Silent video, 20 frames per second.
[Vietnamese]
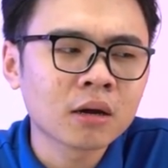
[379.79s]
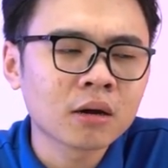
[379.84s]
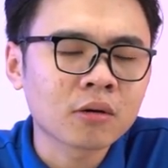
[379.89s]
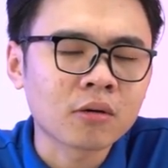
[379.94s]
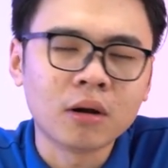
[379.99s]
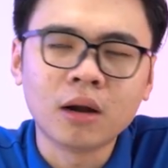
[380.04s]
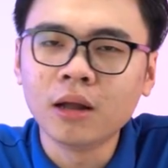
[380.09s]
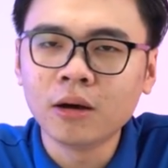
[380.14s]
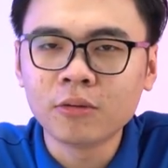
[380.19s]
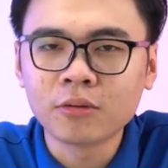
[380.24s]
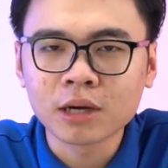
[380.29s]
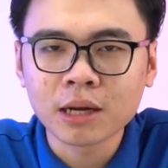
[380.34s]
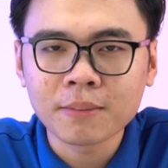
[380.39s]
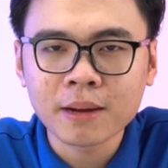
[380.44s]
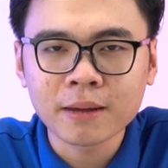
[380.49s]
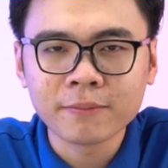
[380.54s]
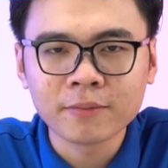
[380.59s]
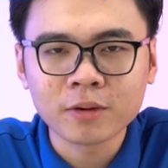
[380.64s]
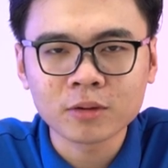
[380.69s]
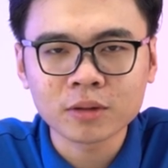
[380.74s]
còn lâu các
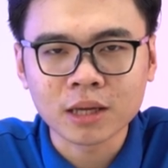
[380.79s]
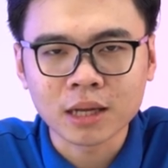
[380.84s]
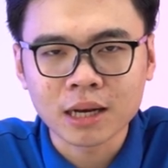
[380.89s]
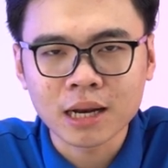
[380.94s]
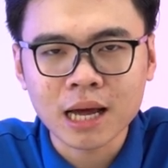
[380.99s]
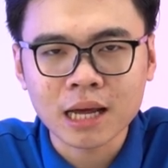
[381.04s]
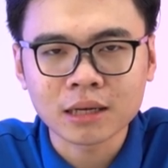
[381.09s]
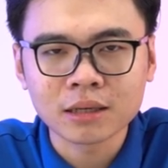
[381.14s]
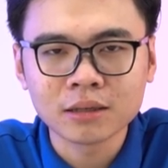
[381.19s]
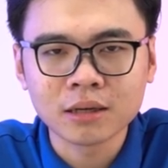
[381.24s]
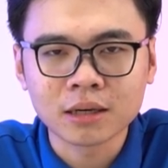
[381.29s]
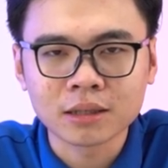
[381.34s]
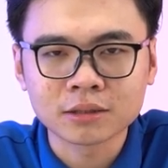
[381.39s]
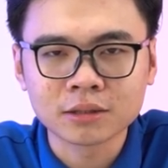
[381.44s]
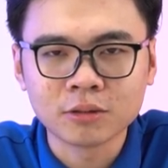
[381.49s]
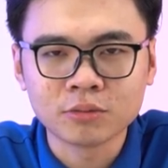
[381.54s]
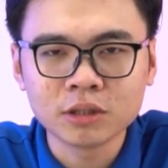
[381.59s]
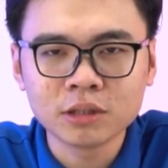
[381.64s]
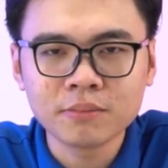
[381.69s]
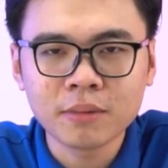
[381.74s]
bạn mới có thể đạt được
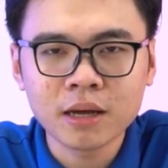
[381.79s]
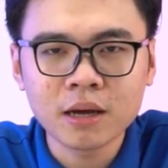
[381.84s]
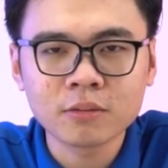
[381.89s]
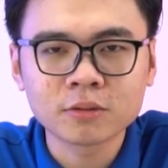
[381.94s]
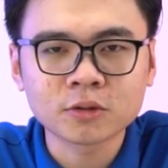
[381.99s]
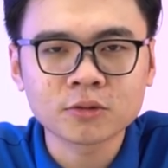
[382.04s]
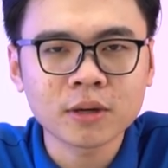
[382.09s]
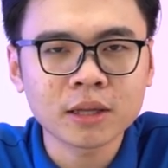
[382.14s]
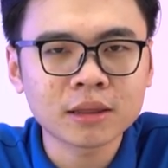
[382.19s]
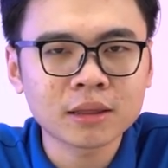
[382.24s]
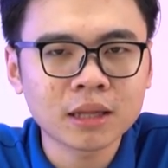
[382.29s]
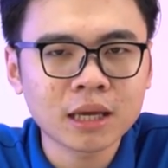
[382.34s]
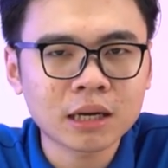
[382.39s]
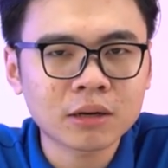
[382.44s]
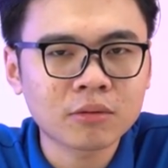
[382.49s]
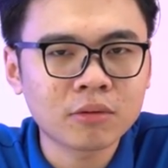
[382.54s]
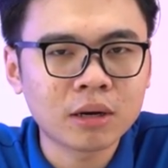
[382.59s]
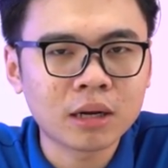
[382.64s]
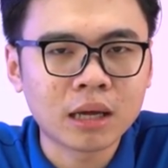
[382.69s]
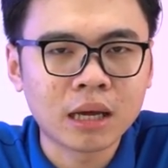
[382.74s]
giống như mấy ông stress
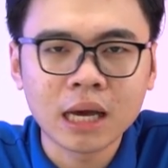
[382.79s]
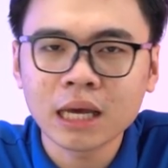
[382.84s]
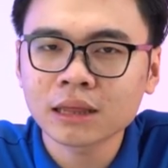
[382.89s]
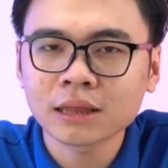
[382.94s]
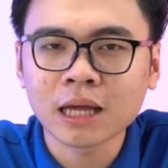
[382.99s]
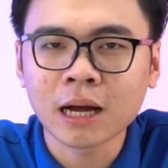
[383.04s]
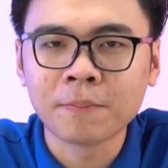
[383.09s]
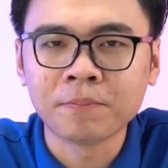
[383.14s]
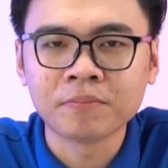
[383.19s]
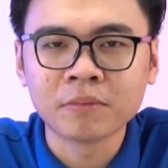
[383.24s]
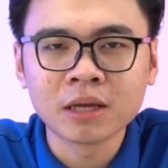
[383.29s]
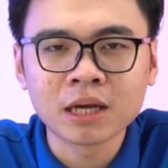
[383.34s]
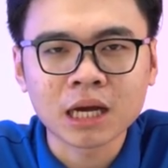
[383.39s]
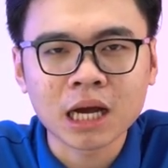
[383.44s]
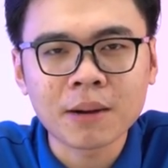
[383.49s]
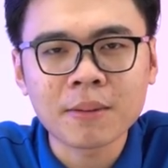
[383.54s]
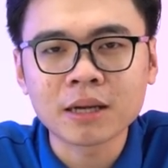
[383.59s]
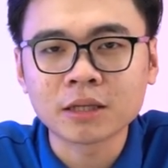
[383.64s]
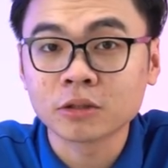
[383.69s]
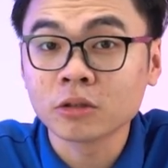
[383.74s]
test gọi là hết tầm
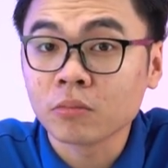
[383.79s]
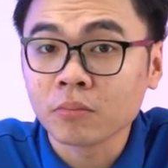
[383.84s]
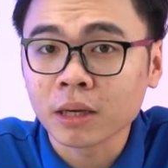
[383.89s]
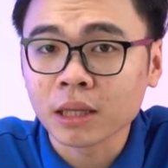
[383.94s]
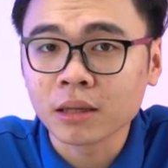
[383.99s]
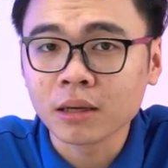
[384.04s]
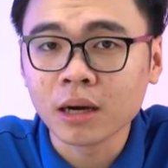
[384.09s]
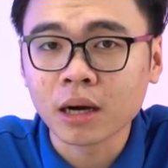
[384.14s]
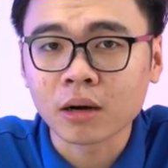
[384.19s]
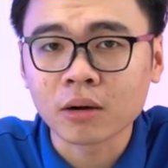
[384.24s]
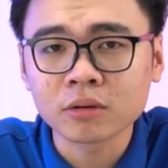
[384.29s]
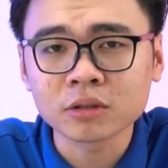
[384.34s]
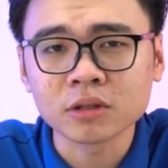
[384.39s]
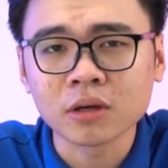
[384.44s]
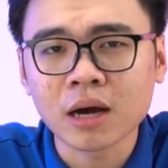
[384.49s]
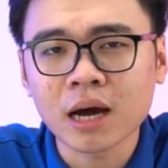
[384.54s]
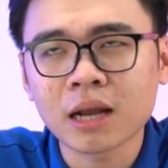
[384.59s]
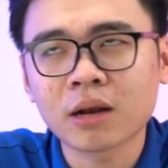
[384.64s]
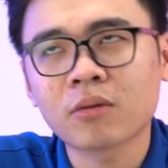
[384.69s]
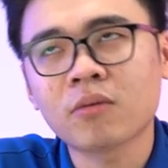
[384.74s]
các bạn dùng bình thường nó chỉ
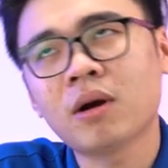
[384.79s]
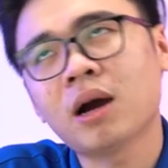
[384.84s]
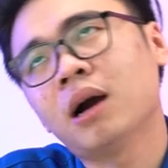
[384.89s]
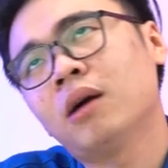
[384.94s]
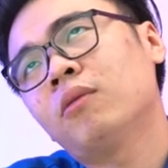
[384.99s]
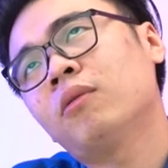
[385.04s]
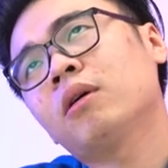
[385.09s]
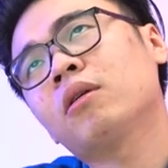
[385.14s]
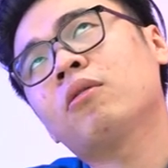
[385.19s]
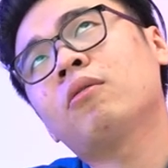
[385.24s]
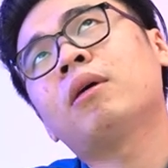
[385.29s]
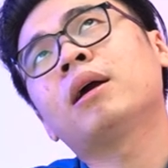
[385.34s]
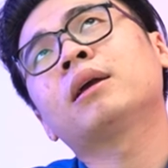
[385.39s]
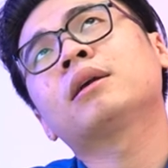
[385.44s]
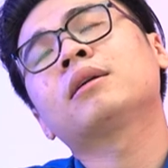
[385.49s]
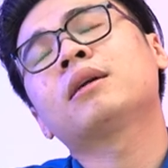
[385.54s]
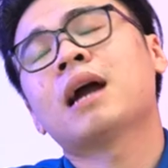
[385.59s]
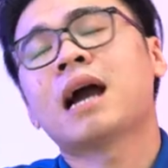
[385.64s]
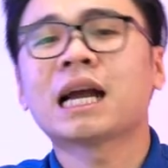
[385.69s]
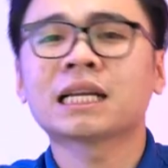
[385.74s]
ăn khoảng loanh
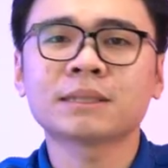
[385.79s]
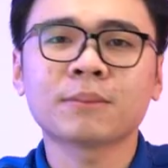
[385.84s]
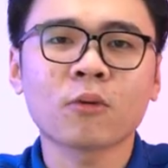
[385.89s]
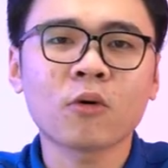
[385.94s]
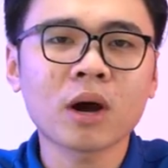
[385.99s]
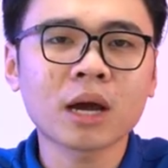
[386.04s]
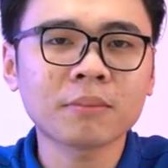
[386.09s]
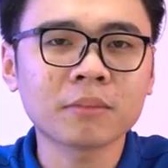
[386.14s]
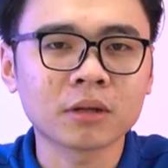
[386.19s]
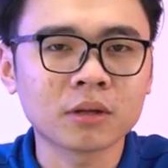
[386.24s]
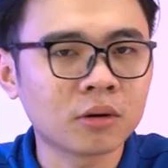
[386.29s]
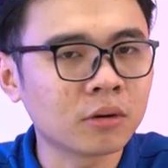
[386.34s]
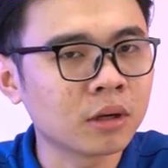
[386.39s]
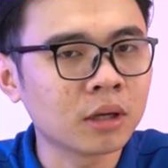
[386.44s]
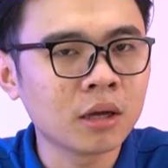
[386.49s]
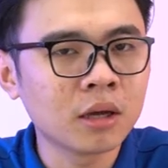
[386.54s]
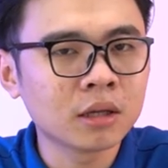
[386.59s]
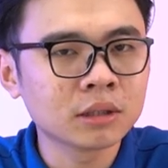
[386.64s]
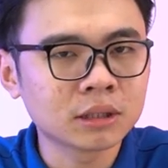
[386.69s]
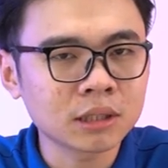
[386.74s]
quanh 200W mà thôi
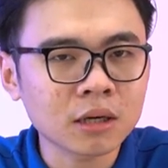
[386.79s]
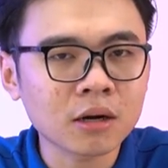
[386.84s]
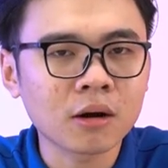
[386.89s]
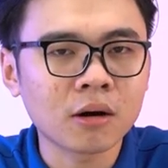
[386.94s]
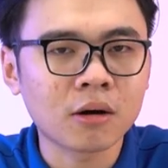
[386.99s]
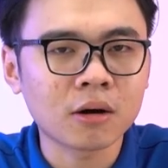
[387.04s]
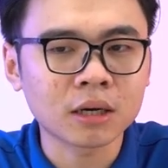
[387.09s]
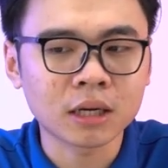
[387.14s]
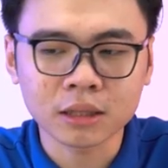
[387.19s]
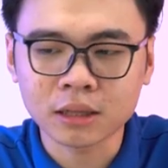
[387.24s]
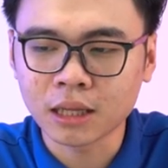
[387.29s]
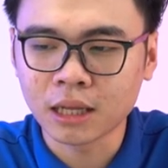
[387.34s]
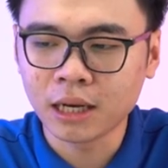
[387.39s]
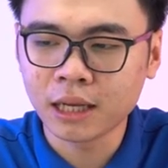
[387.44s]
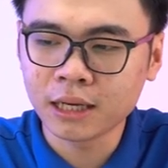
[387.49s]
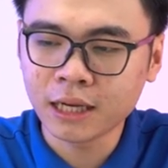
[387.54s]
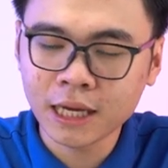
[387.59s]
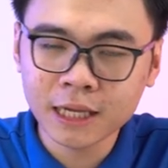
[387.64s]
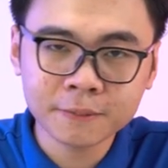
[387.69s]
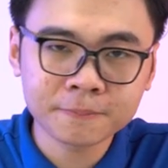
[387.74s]
rất khó để thể
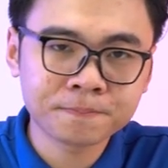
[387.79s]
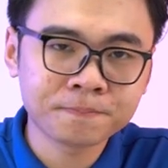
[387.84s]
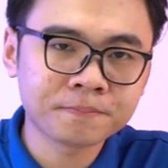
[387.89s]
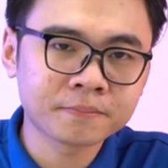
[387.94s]
lên hết